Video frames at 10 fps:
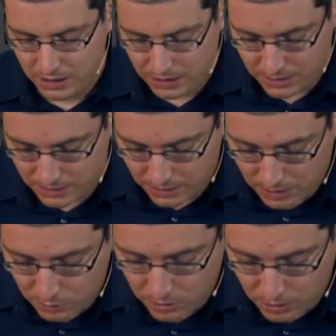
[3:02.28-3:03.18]
in
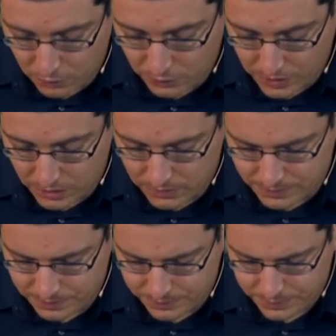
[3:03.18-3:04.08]
Rauch aufgehen.
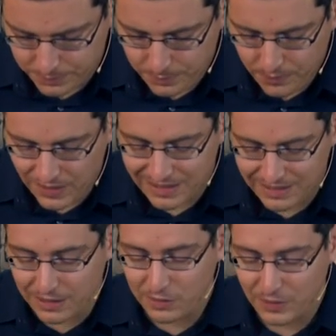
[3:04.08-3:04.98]

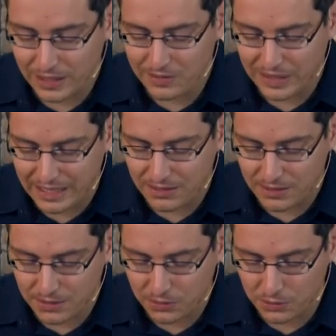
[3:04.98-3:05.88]
Das war das
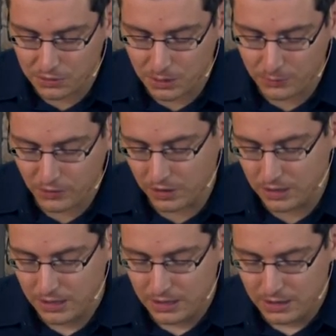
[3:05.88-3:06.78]
Einsetzungsopfer
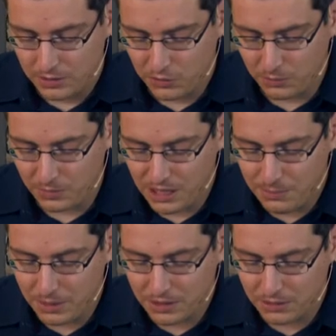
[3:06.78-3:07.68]
zum
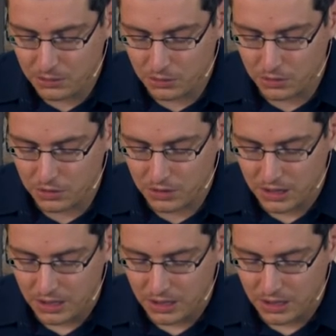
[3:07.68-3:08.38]
lieblichen Geruch,